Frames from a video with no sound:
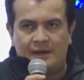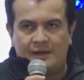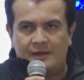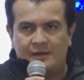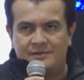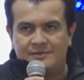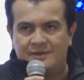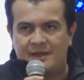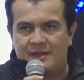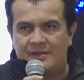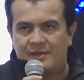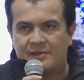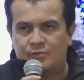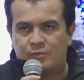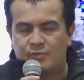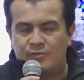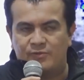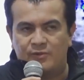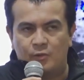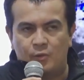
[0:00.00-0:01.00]
eh, se ha
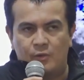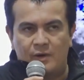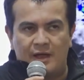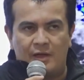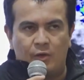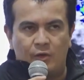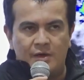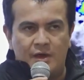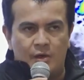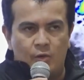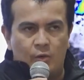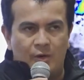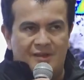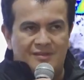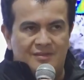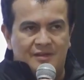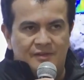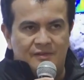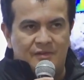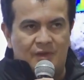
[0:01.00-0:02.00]
desconfigurado, ya no
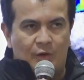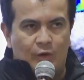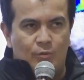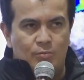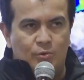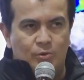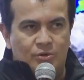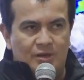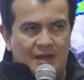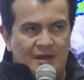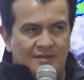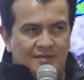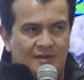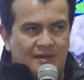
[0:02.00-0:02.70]
existe como tal,